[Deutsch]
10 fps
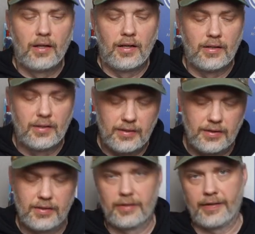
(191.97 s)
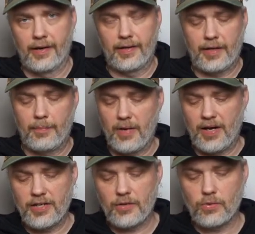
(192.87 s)
Äh, ja, ich habe mal
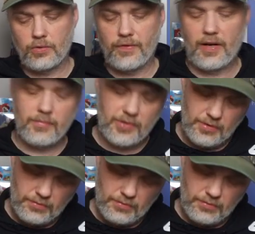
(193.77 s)
reingeguckt. Wir haben hier